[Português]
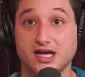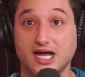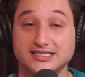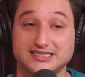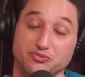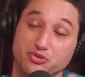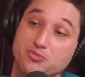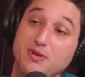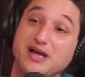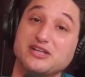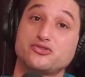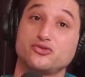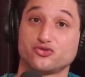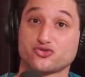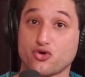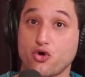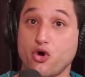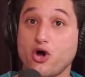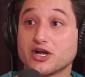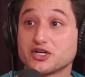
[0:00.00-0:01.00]
Assim, por mais que
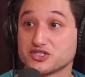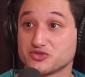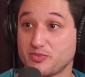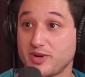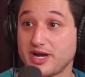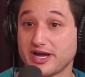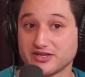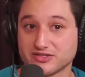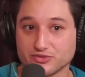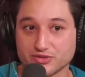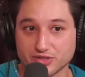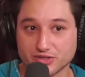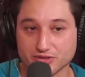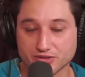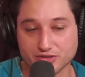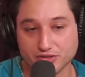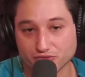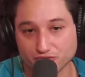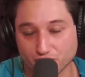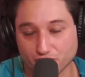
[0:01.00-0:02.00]
os cortes pareçam que
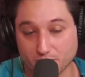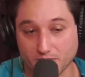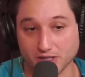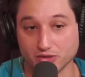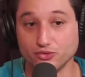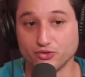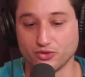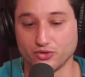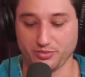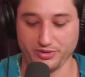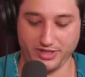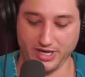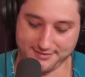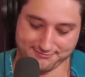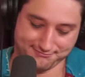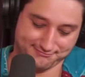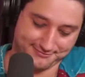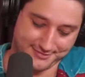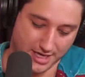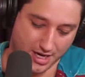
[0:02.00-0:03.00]
eu sou maluco, porque
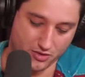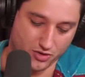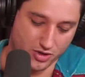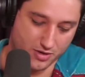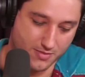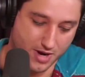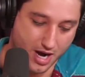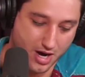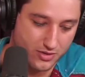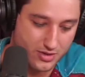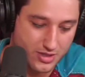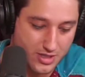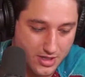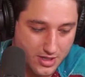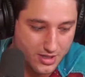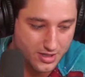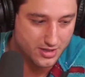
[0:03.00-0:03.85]
é, é, normal.